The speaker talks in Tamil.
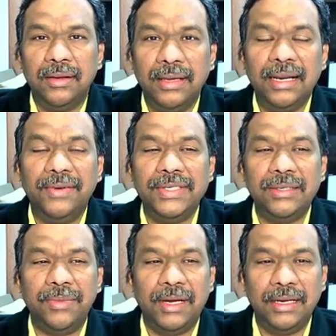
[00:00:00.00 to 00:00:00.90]

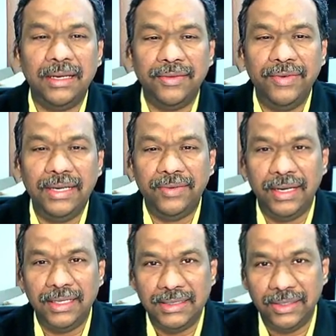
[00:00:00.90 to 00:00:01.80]
இலவசமாக வீட்டு
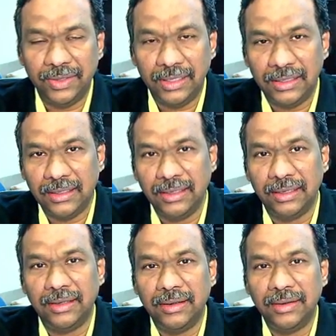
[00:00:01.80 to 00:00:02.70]
வேலை செய்வதற்கு
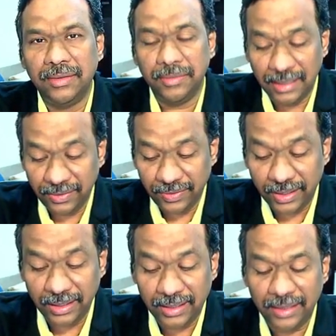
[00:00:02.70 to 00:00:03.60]

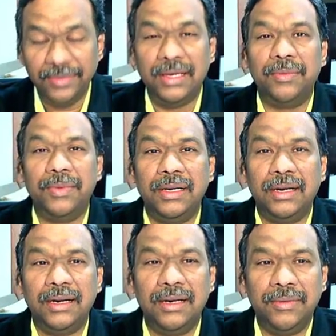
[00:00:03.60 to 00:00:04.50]
மனைவியை
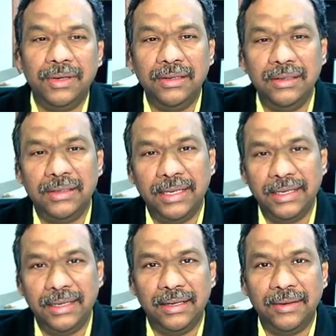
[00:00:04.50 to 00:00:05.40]
நியமிக்கப்படுகிறாள் அப்படின்னு
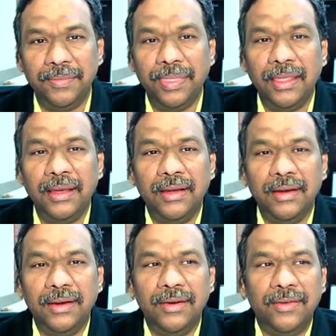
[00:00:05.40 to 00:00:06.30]
நிறைய
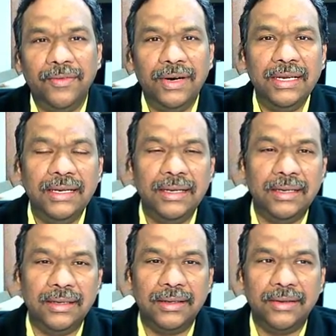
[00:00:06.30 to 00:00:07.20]
வெளியிலே
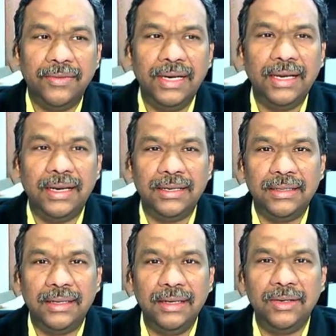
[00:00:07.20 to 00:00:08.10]
வெளி
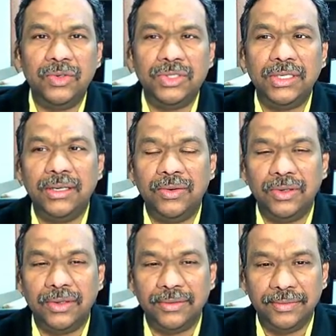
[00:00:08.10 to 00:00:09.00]
அரங்கத்திலே கூற்றுகள் உண்டு